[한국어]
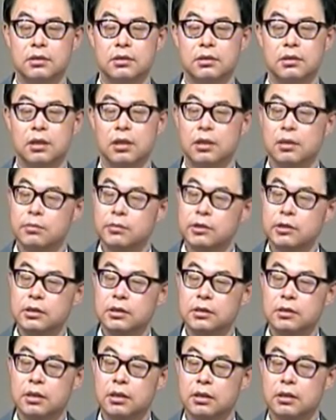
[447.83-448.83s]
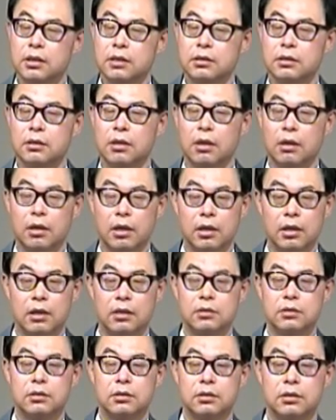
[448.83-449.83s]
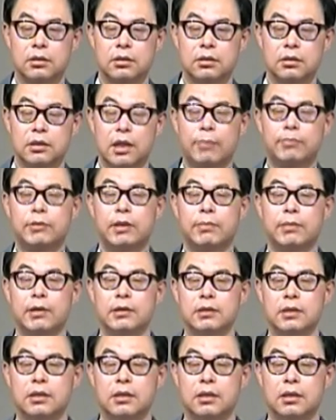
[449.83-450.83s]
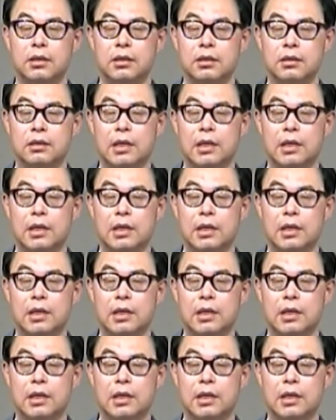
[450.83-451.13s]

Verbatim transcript: 책임 의식이 있어야 될 거 아니에요. 내가 해야죠. 답답하냐?